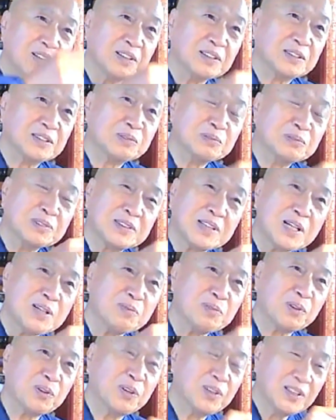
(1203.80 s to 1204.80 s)
自分さえ
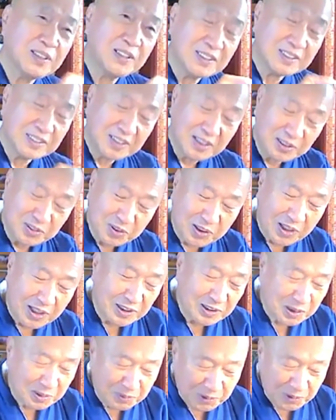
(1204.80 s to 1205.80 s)
もテスト書
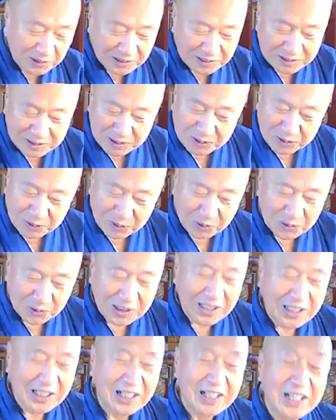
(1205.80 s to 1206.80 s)
いてもきちっと
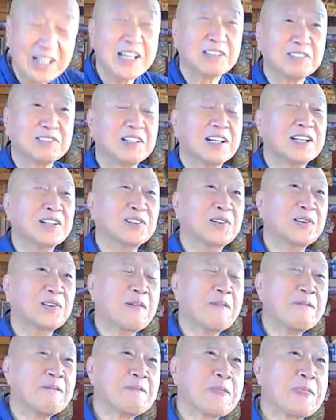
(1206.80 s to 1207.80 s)
答えられないぐらい
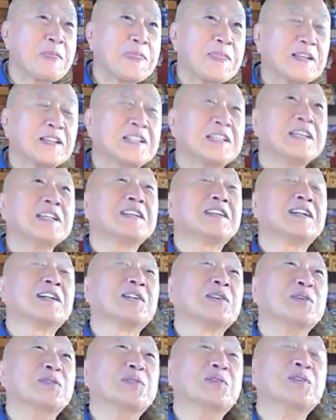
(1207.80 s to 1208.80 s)
の、聞いた
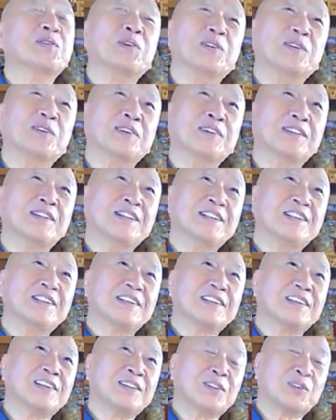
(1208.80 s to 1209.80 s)
けども
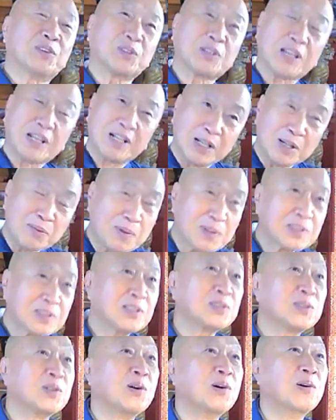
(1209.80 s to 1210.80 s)
答えられませ
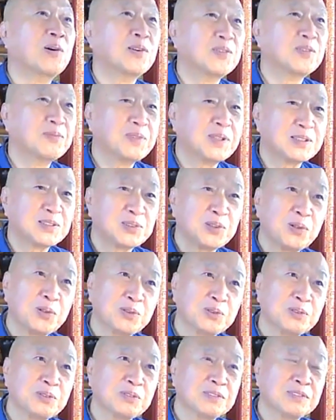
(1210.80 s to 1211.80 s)
んと、まあそう
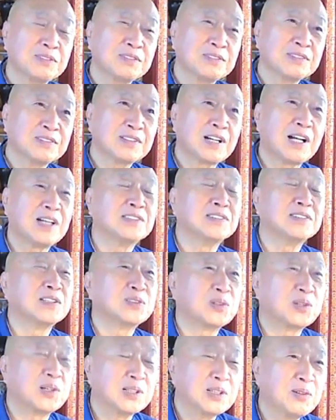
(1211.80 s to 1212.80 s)
いう感じで
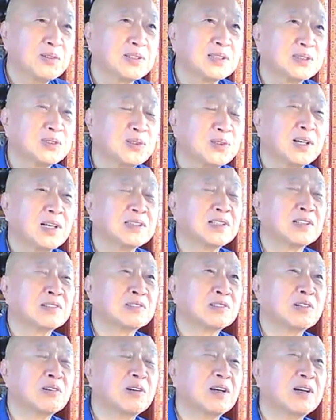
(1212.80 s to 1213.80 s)
しょうかね、私の解
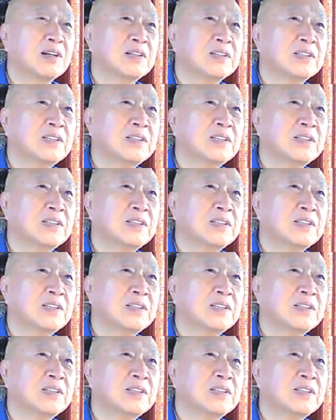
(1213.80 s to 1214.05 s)
釈では。